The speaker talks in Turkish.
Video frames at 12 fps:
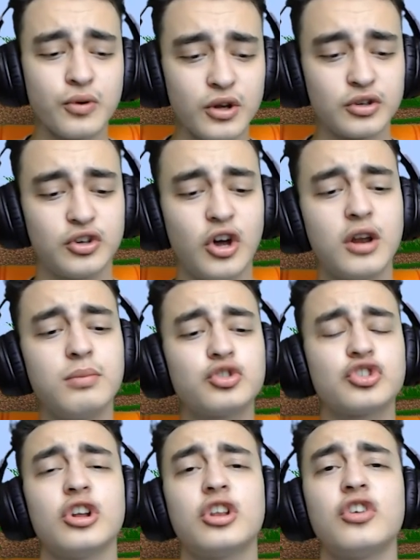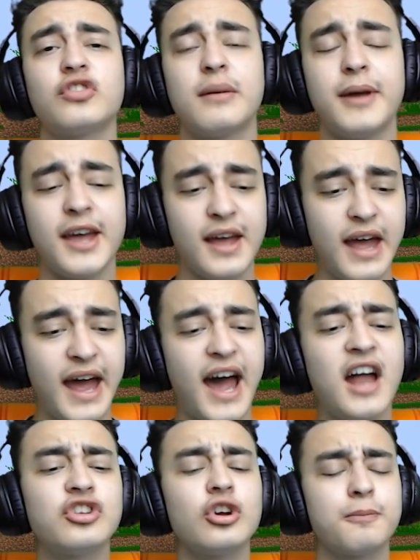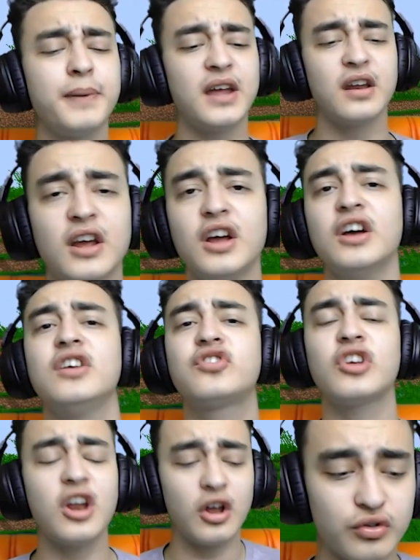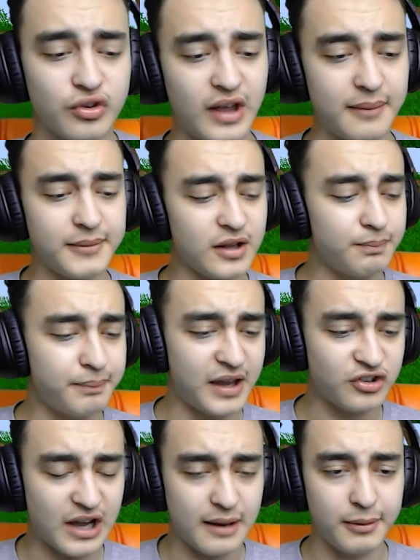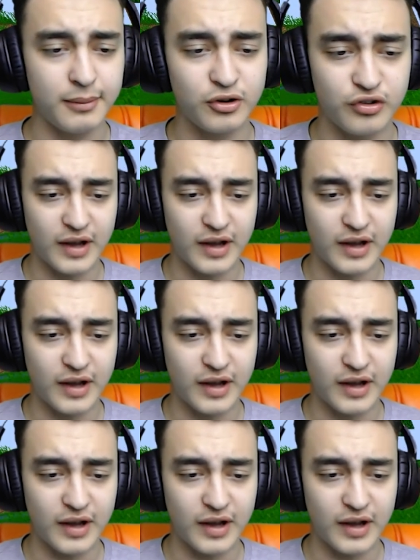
Görmüş olduğunuz gibi artık bir hızırız. Hem de 5 kalbimiz var.